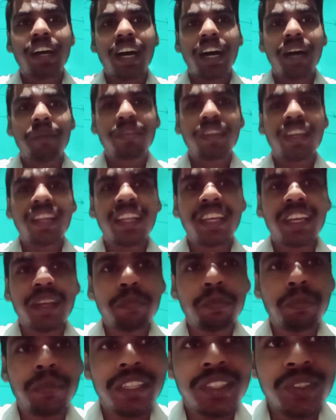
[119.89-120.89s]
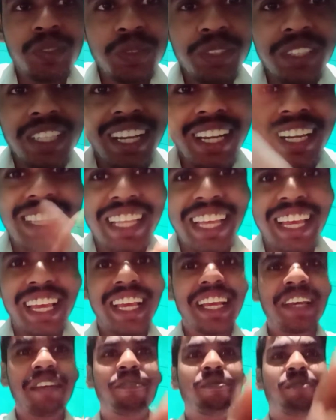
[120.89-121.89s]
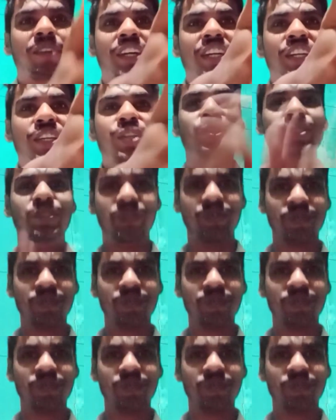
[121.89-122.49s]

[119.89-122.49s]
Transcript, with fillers: आपके लिए प्रस्तुत करते हैं वीडियो